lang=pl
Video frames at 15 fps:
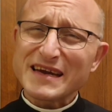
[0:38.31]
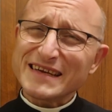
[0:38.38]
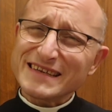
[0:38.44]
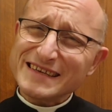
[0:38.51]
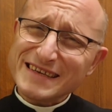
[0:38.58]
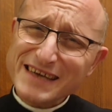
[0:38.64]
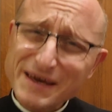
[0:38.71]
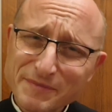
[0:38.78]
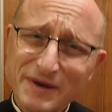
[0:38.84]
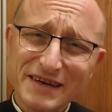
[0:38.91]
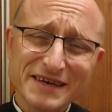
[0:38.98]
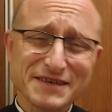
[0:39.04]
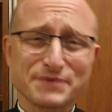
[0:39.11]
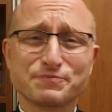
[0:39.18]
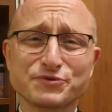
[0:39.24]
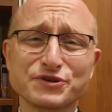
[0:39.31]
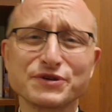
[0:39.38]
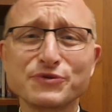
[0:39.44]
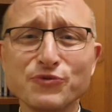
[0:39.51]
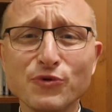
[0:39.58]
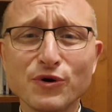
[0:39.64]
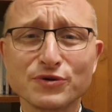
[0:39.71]
nie ma nas
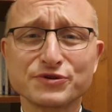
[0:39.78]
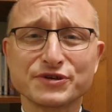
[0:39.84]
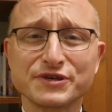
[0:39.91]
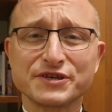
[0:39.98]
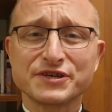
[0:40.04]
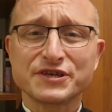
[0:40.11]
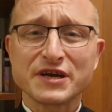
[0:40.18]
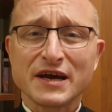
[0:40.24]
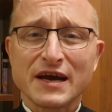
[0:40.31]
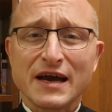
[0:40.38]
przytłoczyć,